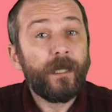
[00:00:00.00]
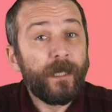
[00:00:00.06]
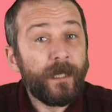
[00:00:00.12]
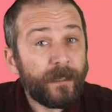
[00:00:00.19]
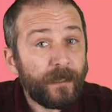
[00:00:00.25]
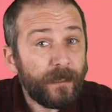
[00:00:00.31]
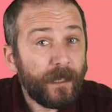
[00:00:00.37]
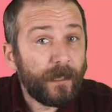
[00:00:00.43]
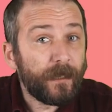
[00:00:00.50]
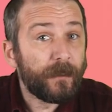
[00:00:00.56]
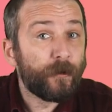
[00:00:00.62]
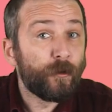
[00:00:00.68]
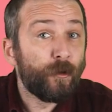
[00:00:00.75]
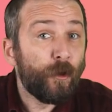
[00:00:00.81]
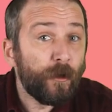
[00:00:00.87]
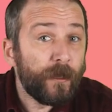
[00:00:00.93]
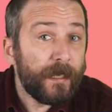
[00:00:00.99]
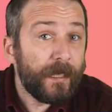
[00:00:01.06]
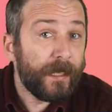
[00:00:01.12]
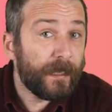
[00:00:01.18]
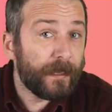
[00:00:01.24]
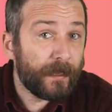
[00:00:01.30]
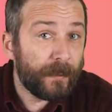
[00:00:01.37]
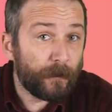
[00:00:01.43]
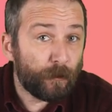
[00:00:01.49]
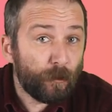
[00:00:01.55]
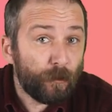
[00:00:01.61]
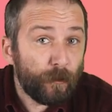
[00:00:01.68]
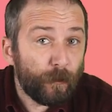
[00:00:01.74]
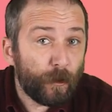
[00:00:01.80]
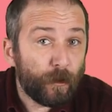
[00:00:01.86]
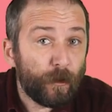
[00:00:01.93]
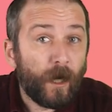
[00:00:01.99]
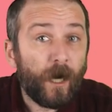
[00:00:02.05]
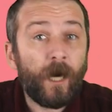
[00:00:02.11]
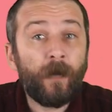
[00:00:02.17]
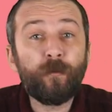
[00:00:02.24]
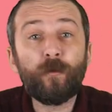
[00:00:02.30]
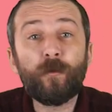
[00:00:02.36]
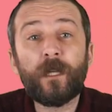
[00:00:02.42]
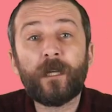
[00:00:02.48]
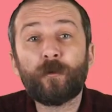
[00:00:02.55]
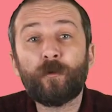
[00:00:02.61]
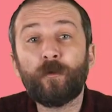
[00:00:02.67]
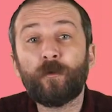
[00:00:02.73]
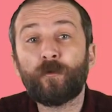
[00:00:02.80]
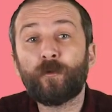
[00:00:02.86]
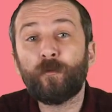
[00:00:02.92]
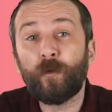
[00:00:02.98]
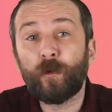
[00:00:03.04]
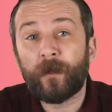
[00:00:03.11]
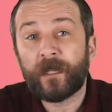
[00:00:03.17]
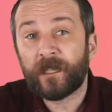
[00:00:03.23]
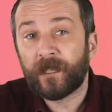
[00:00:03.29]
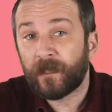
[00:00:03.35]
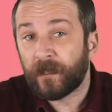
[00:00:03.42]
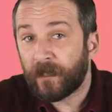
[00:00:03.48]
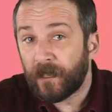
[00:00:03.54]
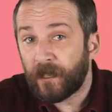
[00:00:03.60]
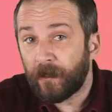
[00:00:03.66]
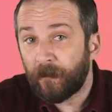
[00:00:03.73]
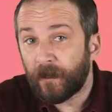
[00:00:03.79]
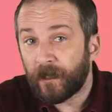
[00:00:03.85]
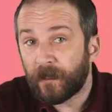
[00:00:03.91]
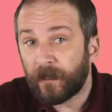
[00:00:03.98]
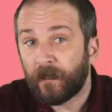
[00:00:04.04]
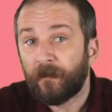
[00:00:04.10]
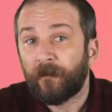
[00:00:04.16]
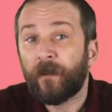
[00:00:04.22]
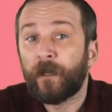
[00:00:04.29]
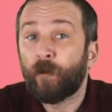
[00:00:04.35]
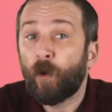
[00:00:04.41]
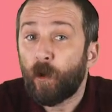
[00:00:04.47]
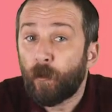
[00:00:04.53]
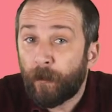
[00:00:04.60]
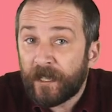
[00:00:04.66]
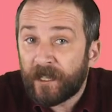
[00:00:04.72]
İktidarın YÖK ile ilgili tutumu, Abdullah Gül'ün Cumhurbaşkanı seçilmesi ve YÖK